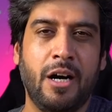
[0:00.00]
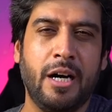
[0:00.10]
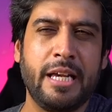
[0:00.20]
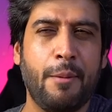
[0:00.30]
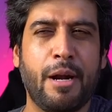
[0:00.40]

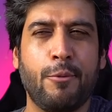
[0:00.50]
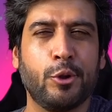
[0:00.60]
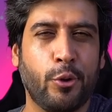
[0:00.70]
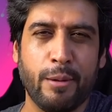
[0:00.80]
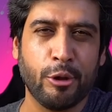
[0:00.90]
यहाँ पर आपको
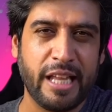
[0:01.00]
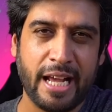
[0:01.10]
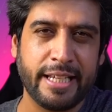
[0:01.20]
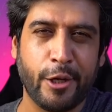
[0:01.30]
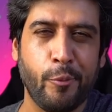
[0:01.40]
थोड़ा बहुत
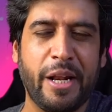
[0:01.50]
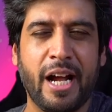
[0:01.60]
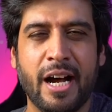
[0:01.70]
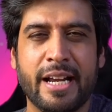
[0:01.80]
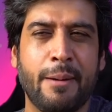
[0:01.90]
लैग देखने को
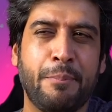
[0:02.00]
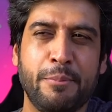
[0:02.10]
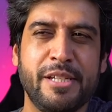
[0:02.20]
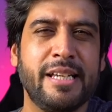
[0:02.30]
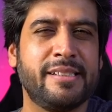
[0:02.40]
मिलेगा अगर आप
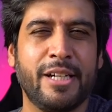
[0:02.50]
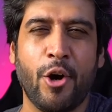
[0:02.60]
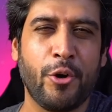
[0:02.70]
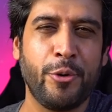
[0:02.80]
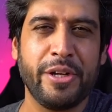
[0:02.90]
पबजी जैसी
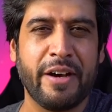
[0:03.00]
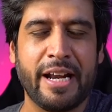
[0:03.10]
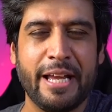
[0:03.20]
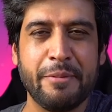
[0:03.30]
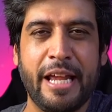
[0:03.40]
कॉलो ड्यूटी वगैरह
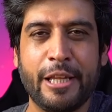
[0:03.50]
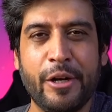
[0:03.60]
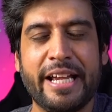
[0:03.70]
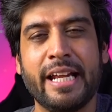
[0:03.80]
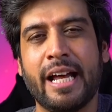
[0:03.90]
गेम खेलते हो
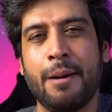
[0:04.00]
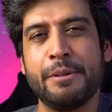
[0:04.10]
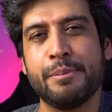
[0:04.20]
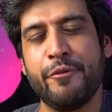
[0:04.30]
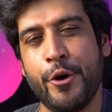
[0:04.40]
लेकिन अगर आप
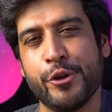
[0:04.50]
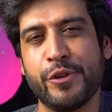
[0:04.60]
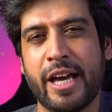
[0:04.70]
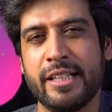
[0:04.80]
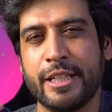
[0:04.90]
इस पर वीडियोज
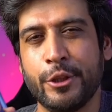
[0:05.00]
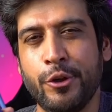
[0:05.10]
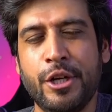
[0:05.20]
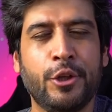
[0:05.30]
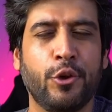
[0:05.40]
वगैरह देखते हो
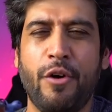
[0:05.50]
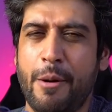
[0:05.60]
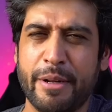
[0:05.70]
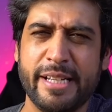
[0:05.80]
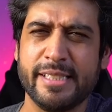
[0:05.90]
तो वहां
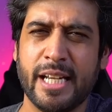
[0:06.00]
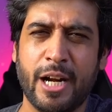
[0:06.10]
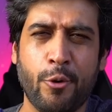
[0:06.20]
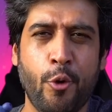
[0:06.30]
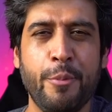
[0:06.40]
पर किसी तरह
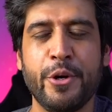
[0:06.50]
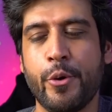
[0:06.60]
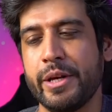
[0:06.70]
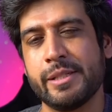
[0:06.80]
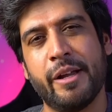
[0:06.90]
का कोई भी
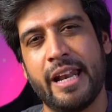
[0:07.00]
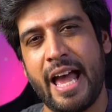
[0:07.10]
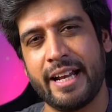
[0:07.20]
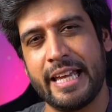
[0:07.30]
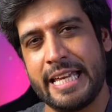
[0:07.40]
नोटिसबल
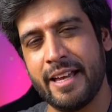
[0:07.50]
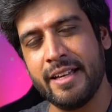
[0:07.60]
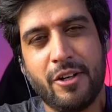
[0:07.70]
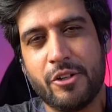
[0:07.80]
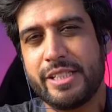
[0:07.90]
लैग नहीं है
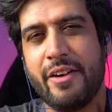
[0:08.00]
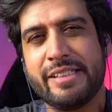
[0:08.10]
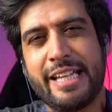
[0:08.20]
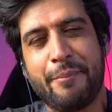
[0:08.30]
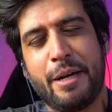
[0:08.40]
और उसके अलावा
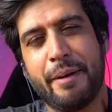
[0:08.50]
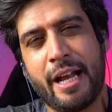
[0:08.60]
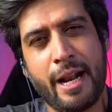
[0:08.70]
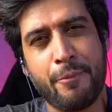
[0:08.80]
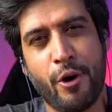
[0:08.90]
स्नैकबैंड पर
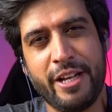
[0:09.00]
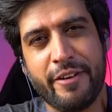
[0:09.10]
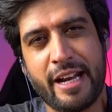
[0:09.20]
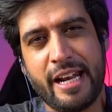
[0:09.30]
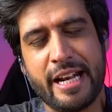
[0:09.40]
अगर आप कॉलिंग
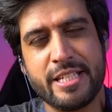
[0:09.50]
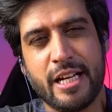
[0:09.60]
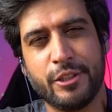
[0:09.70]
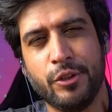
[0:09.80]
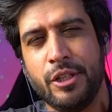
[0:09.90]
वगैरह लेना
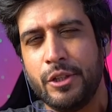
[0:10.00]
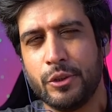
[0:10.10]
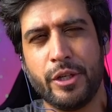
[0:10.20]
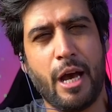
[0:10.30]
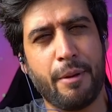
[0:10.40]
चाहते हो
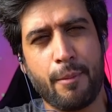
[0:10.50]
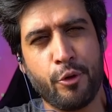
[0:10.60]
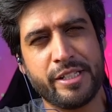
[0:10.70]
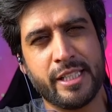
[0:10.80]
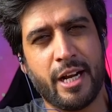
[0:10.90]
तो यहाँ पर आपको
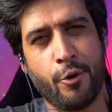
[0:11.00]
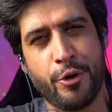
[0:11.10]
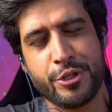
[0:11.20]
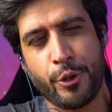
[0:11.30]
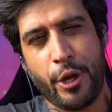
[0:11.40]
किसी तरह का
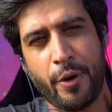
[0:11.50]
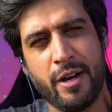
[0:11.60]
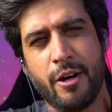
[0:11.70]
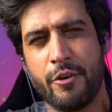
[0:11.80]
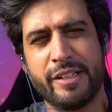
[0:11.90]
कोई इशू नहीं होगा
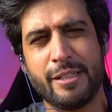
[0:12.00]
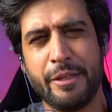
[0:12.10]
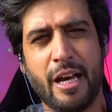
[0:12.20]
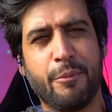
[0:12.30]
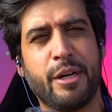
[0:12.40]
और वैसे भी
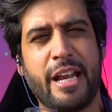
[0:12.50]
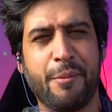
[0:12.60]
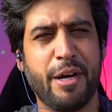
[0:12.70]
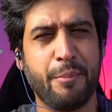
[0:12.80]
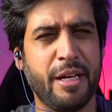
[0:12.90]
यहाँ पर
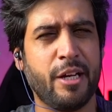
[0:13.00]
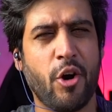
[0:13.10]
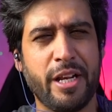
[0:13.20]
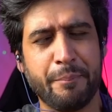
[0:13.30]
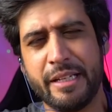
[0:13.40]
नेकबैंड में
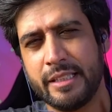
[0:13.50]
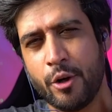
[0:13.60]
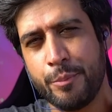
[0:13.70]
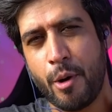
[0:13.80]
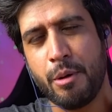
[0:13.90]
कॉलिंग में इतना
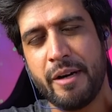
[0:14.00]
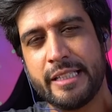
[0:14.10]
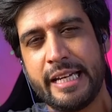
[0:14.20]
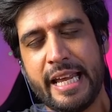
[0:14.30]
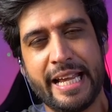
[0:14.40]
कोई प्रॉब्लम
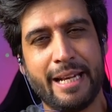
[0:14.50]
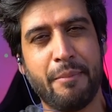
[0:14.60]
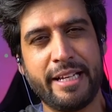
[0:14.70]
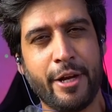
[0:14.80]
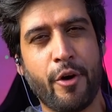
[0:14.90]
आता नहीं है लेकिन
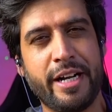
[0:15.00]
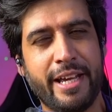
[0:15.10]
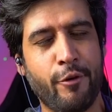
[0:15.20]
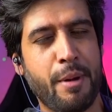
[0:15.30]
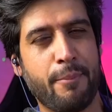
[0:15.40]
माइक की क्वालिटी
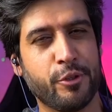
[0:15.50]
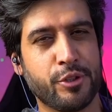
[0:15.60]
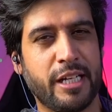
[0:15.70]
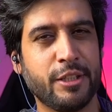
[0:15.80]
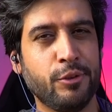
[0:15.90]
है वो मैं आपको
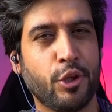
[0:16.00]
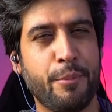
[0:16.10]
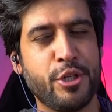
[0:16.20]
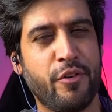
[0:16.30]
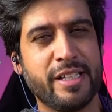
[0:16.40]
सुनाता हूँ तो
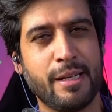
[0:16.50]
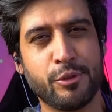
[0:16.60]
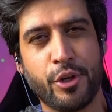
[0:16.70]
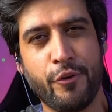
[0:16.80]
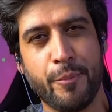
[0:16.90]
अभी जो आवाज़ आप
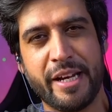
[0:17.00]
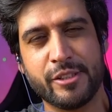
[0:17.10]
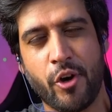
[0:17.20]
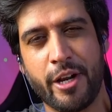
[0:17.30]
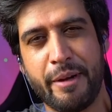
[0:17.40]
सुन रहे हो वो मेरे
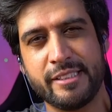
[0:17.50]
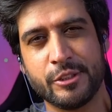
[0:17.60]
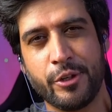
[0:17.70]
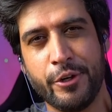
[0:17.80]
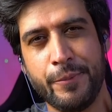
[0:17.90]
स्कॉलर माइक से
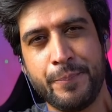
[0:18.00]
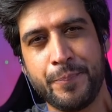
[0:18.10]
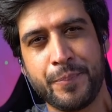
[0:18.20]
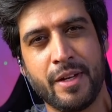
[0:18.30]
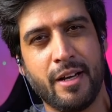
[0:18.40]
सुन रहे
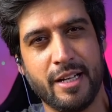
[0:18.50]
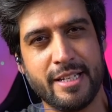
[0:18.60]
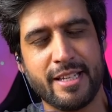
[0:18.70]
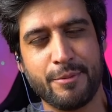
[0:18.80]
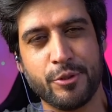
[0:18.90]
हो
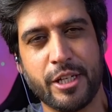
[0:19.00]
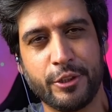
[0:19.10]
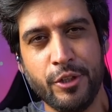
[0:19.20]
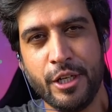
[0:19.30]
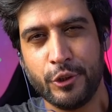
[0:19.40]
जैसा आप सुन
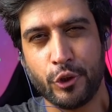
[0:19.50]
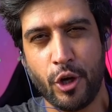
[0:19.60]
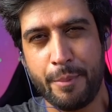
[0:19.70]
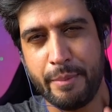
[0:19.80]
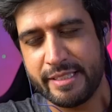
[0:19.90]
सकते हो तो
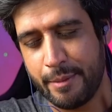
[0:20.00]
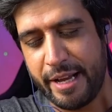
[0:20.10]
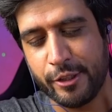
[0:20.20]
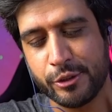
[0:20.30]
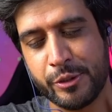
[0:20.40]
अभी मैं इसका
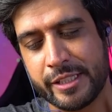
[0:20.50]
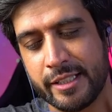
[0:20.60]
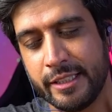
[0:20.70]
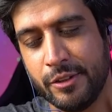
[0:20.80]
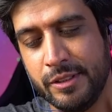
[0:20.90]
माइक स्विच कर
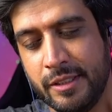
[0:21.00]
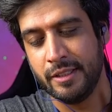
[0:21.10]
देता हूँ